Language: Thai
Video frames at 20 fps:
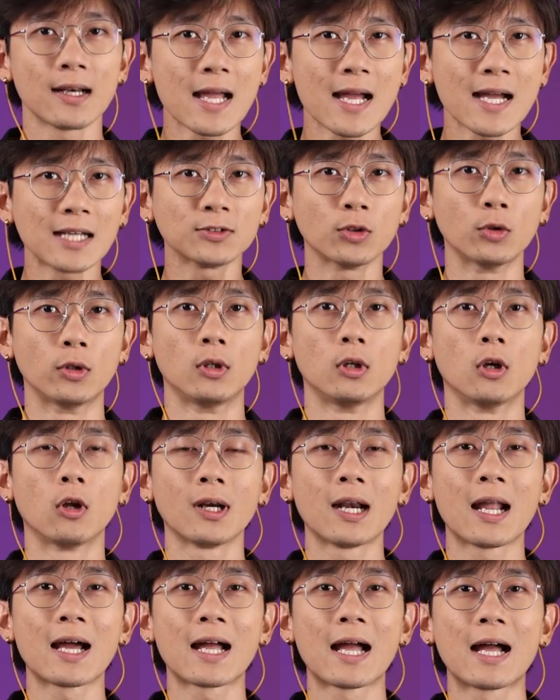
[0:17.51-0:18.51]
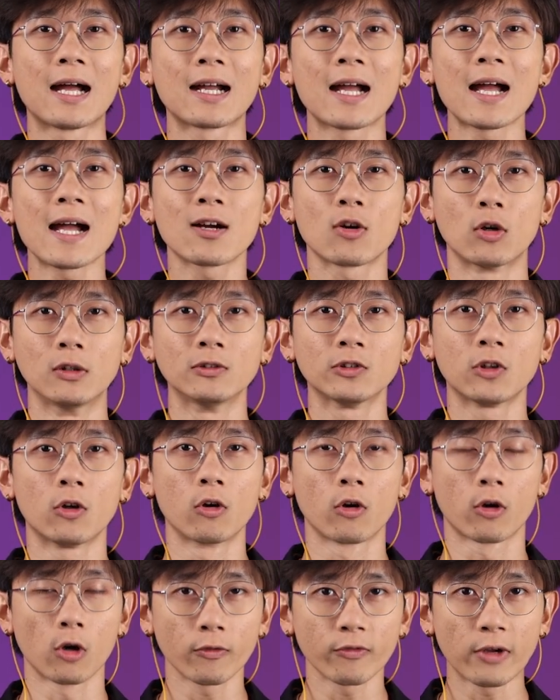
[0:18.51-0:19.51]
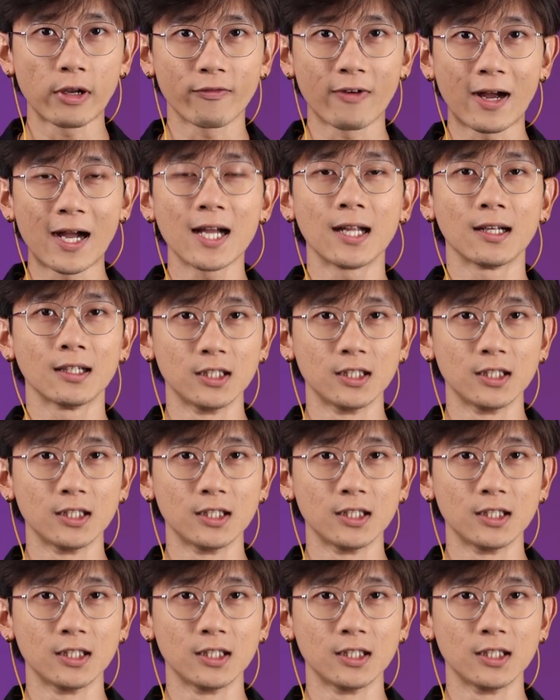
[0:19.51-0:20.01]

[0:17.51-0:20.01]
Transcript: ล่าสุดลดราคาค่าขนส่งรถไฟฟ้า